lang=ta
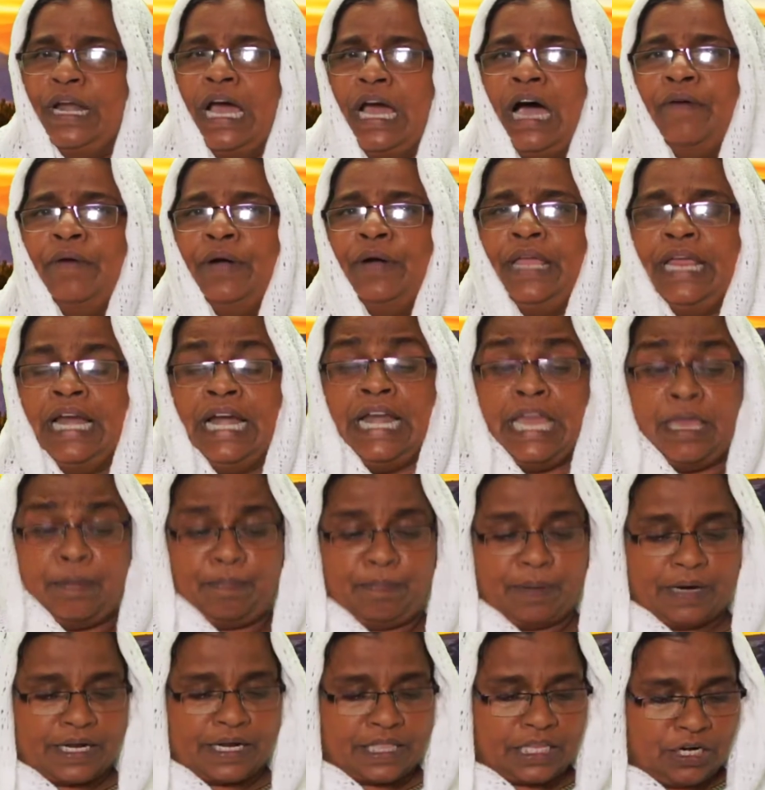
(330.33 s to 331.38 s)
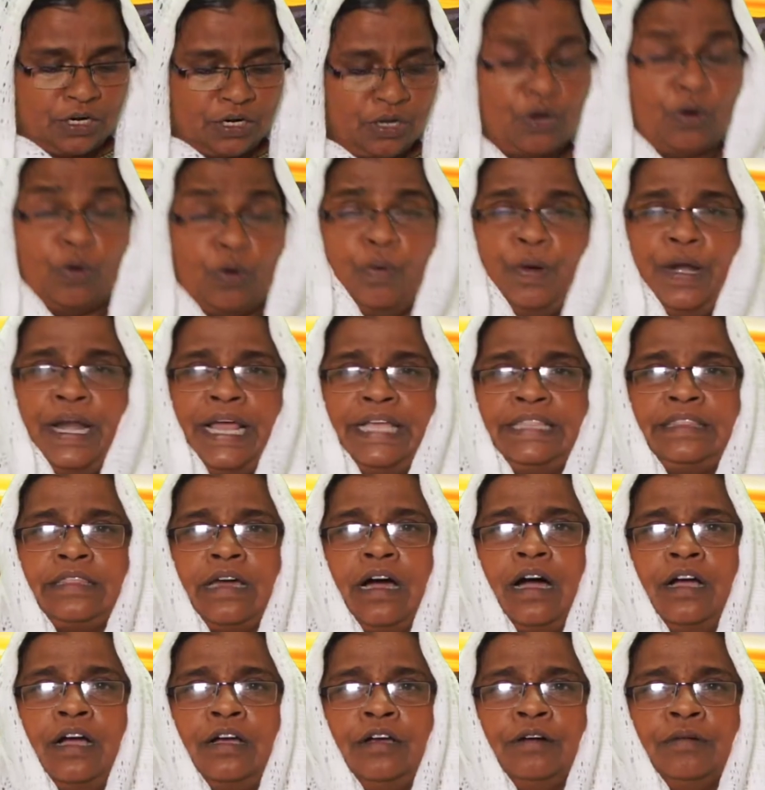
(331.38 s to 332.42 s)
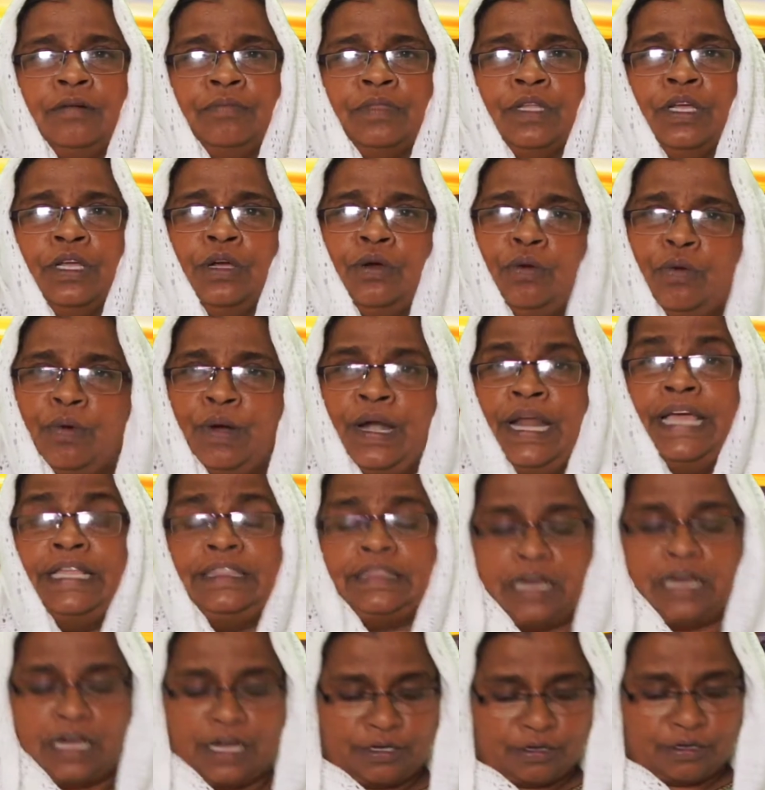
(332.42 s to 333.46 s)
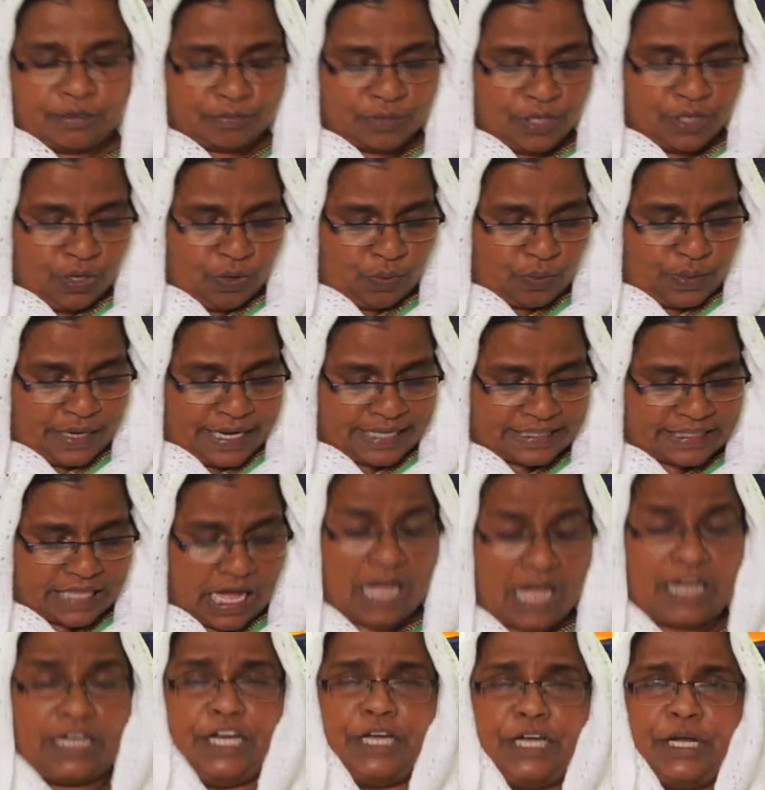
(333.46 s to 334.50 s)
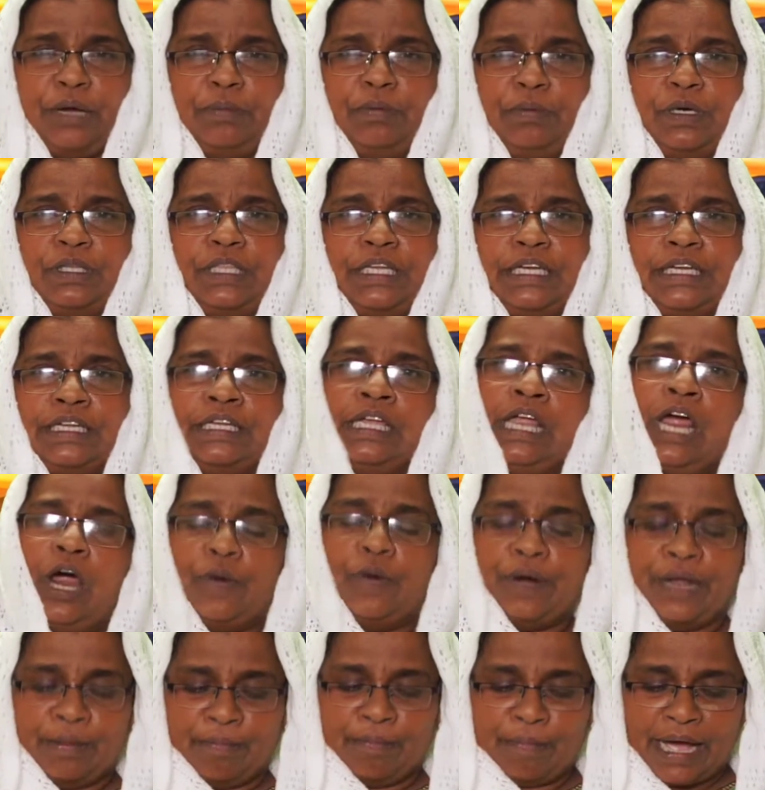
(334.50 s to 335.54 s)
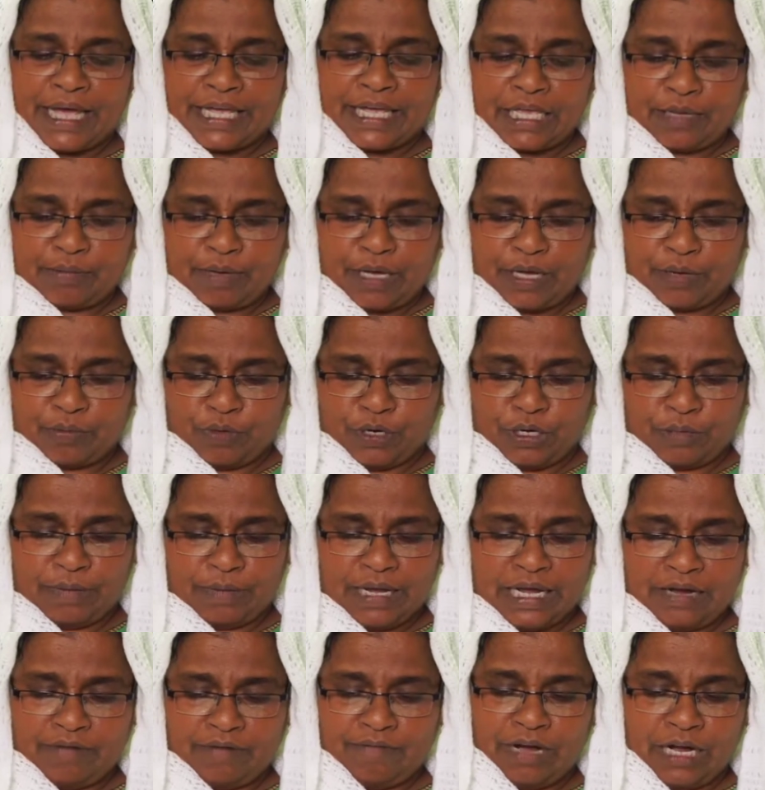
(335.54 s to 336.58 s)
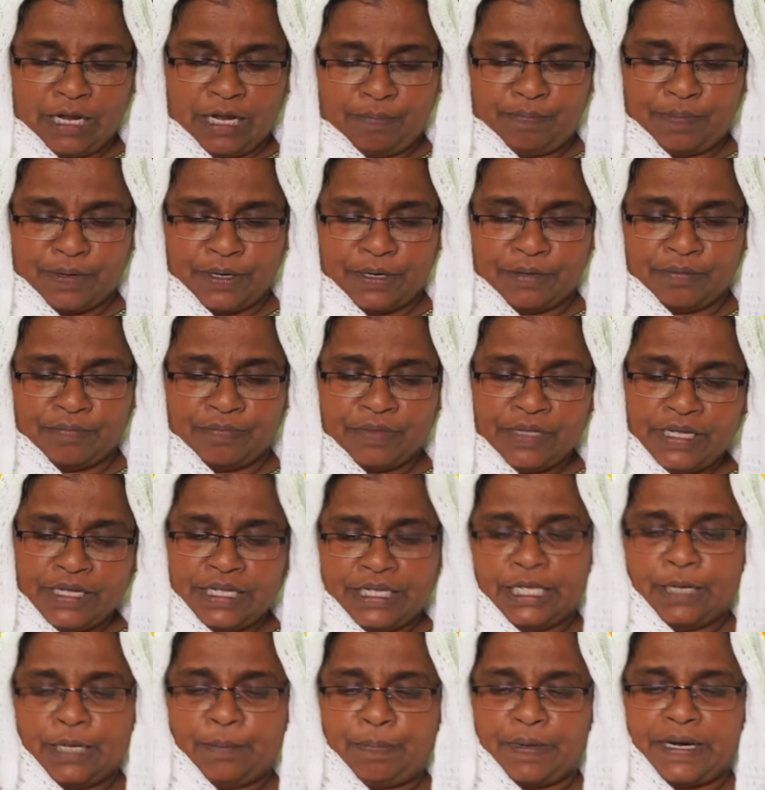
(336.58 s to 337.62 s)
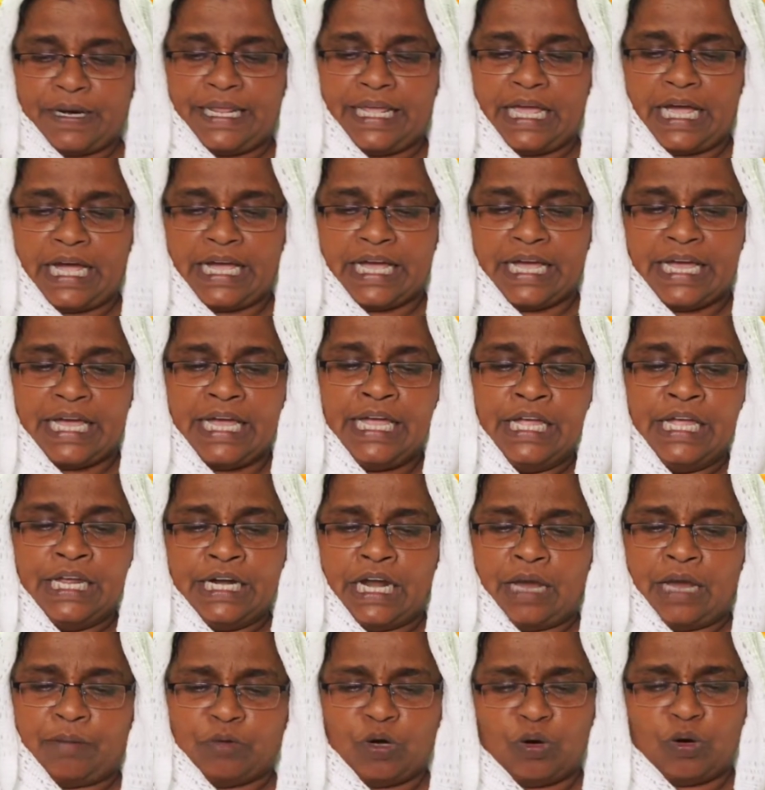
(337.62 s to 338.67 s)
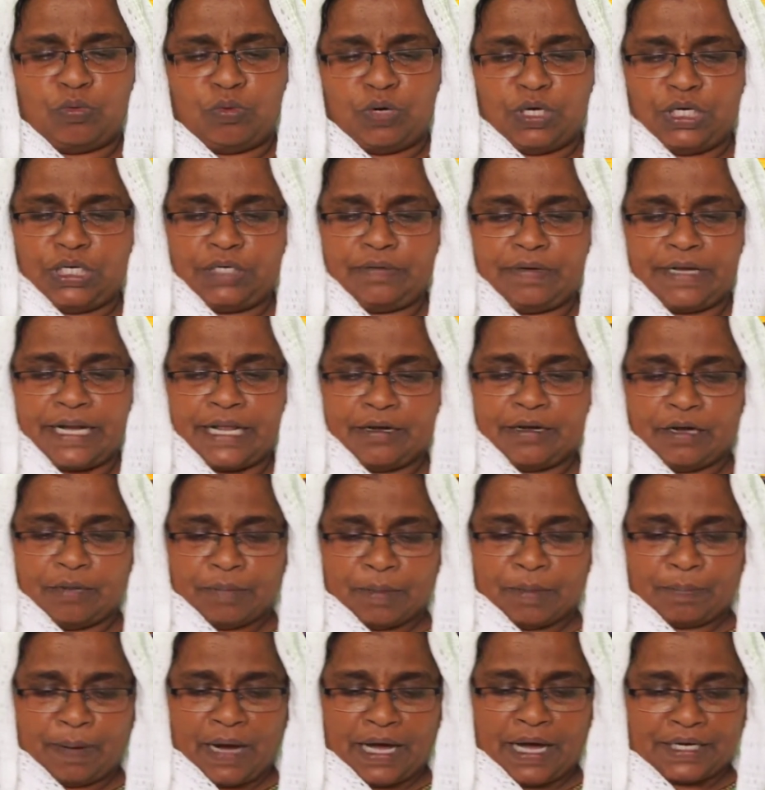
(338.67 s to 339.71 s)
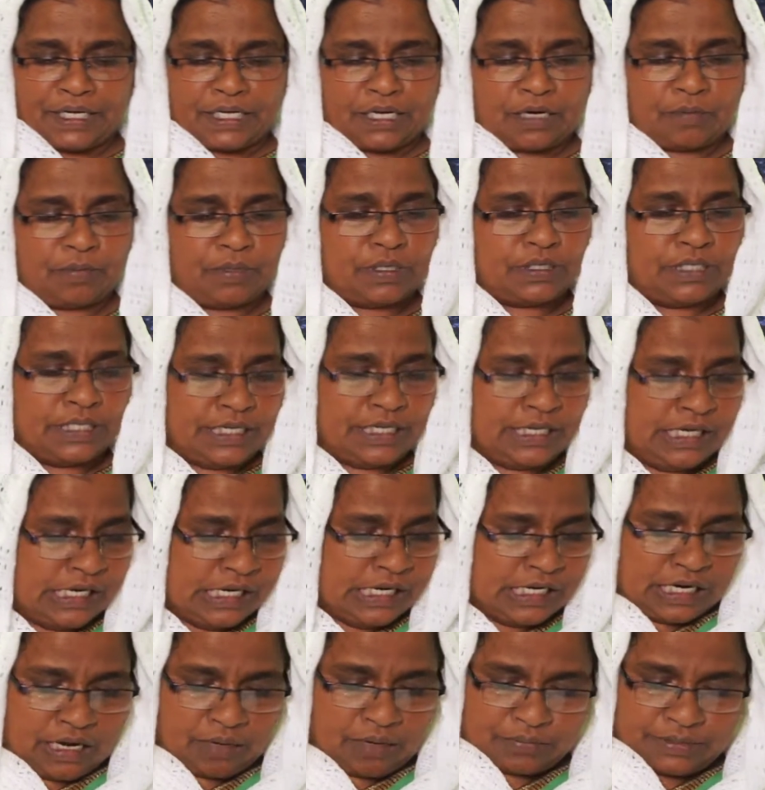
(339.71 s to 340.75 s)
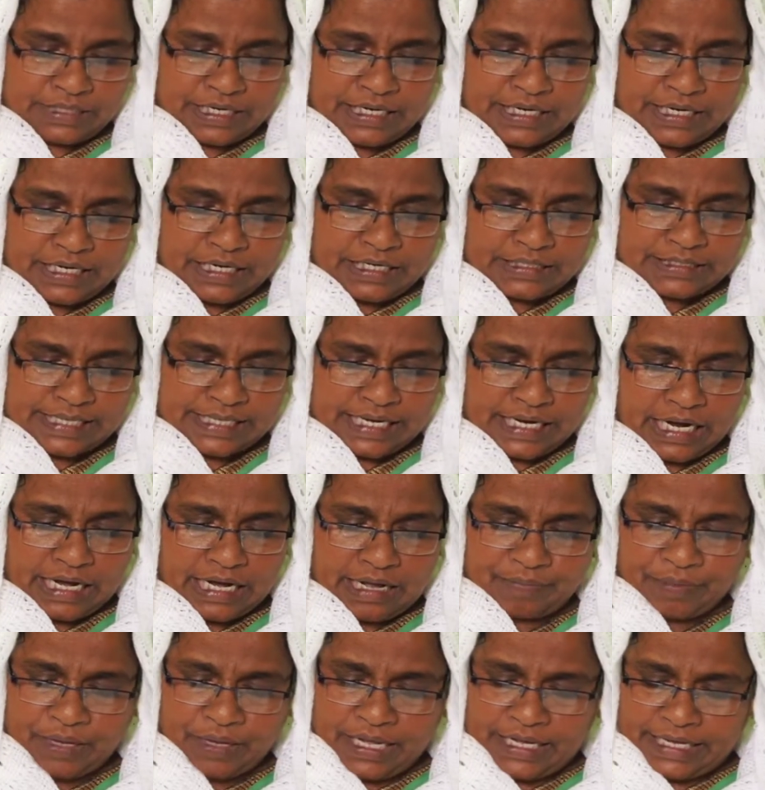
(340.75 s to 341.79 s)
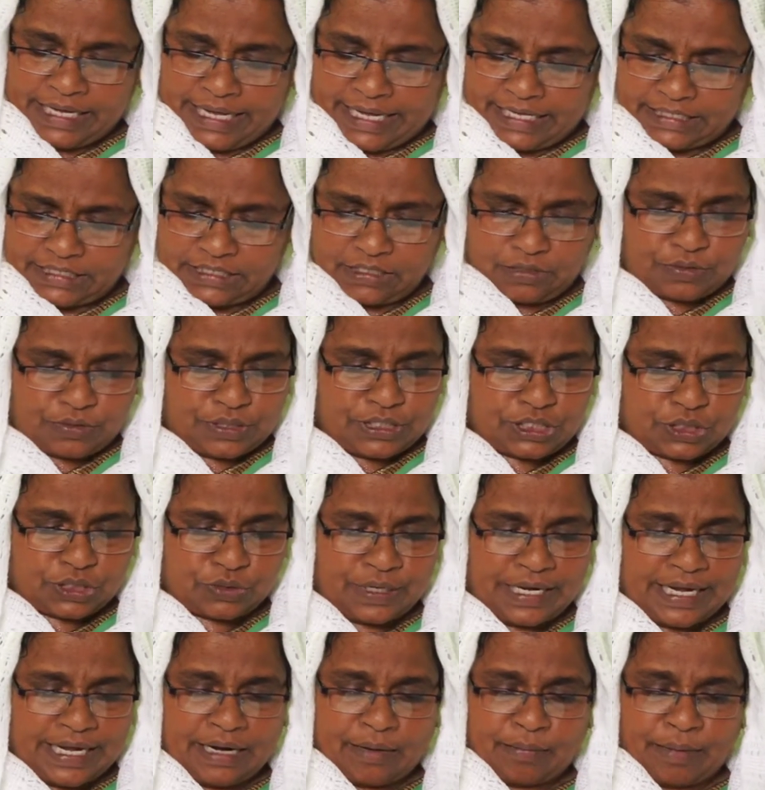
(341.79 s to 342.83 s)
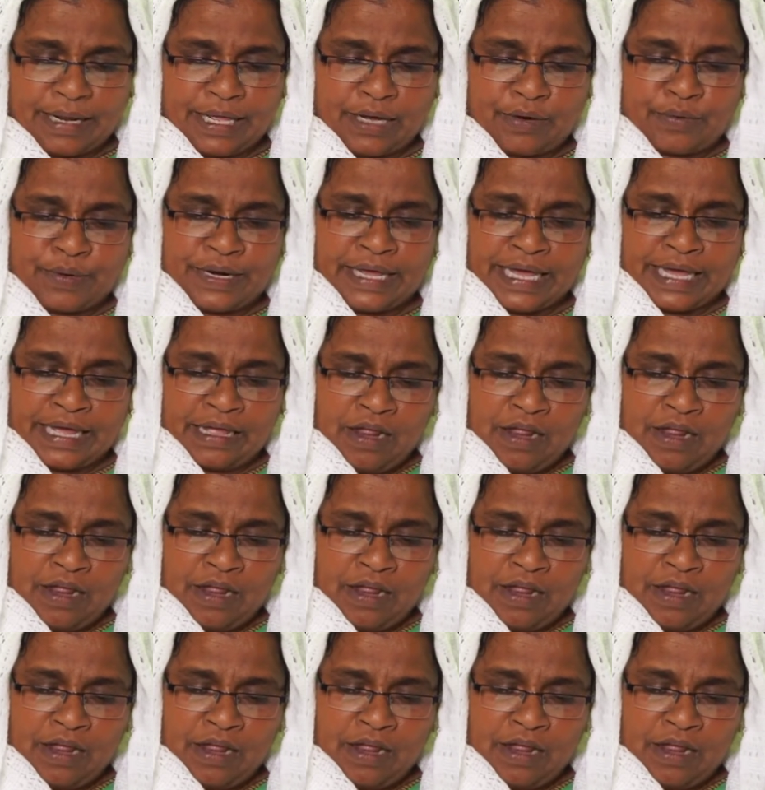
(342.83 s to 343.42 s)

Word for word: அவருடைய இழைப்பார்கள் உன்னை தாங்கும் உன்னை தாங்கும் உன்னை தாங்குகிற போது உடைய மகிமை உன்மேல் வெளிப்படும் இப்படியாக நாம் ஒவ்வொன்று வரை நம்ம பார்க்கிற போது நாம் என்னென்ன செய்யலாம் இயேசு குடித்து கூட நம்முடைய கூட